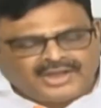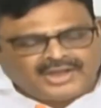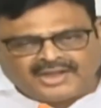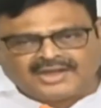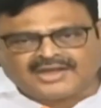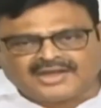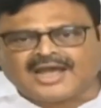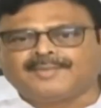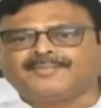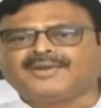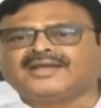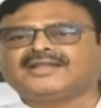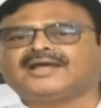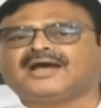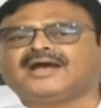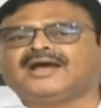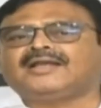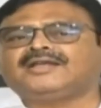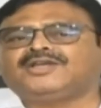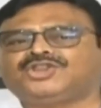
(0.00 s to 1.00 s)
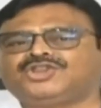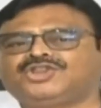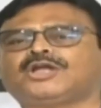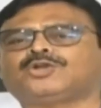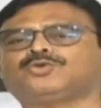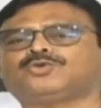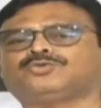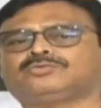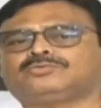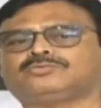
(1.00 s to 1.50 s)
ఈ నా మీద
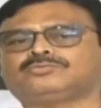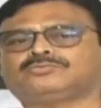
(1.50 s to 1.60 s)
ఇద్దరు